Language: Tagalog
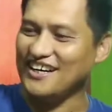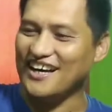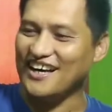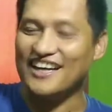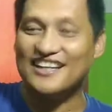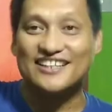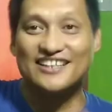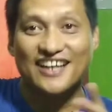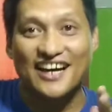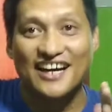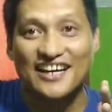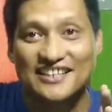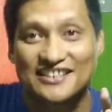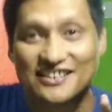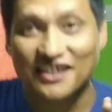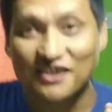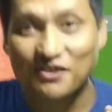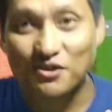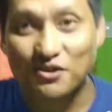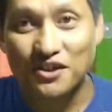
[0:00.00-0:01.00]
Ayan guys,
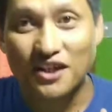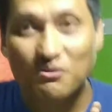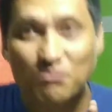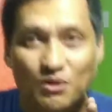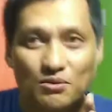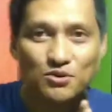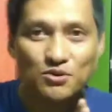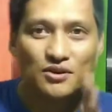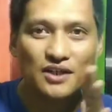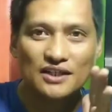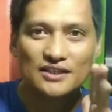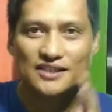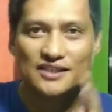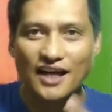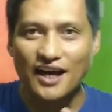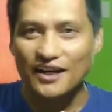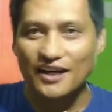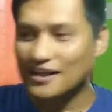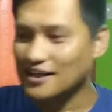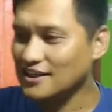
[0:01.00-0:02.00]
ang unang bumungad
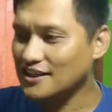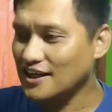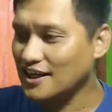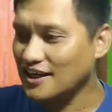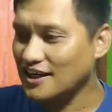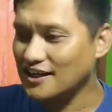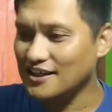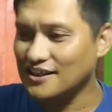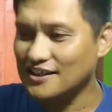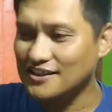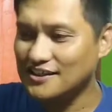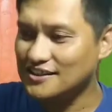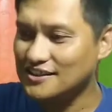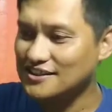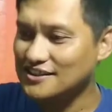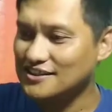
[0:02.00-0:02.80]
sa akin ay